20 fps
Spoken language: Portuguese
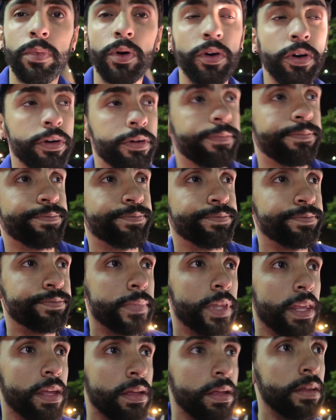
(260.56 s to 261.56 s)
Bom,
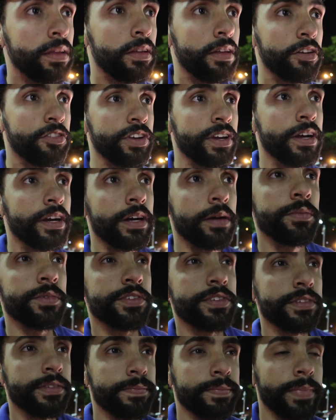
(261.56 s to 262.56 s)
nós
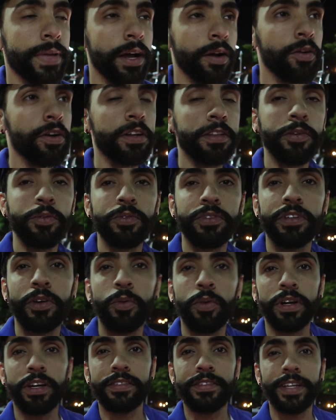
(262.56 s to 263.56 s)
chegamos. Agora tem um
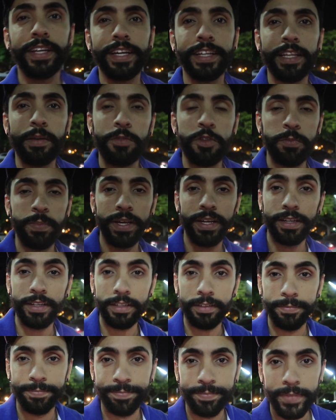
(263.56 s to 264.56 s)
segurança ali que tá me
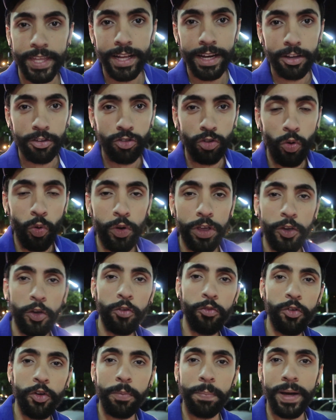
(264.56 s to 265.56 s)
esperando, que ele achou ruim que
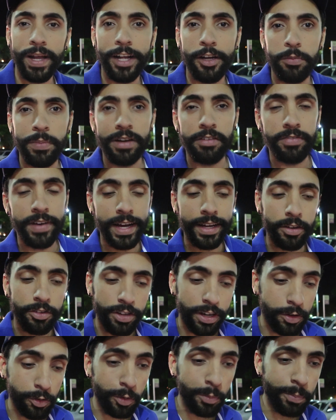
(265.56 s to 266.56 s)
eu fui parar numa vaga
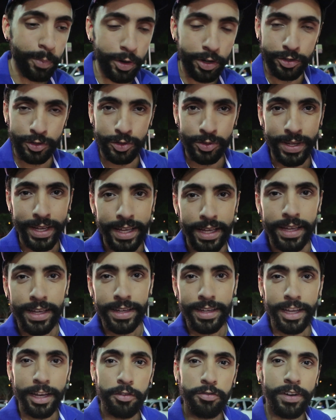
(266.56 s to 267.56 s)
onde é que eu não posso.
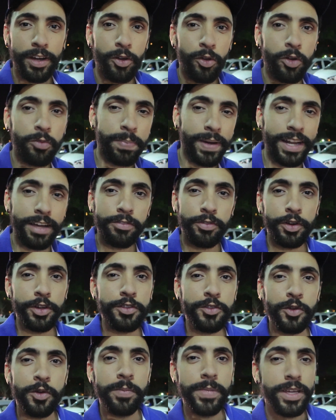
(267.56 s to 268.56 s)
E ele falou
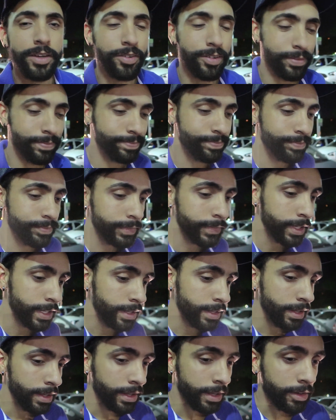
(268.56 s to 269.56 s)
palavrões comigo.
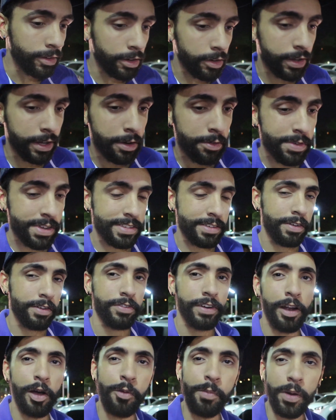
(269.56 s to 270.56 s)
Agora eu quero ver se ele
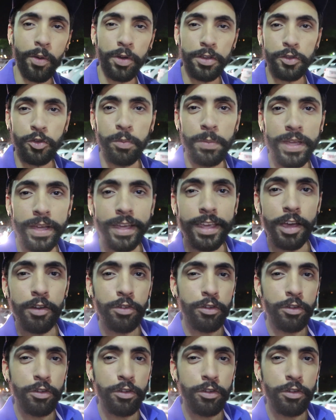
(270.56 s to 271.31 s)
vai falar alguma coisa comigo aqui.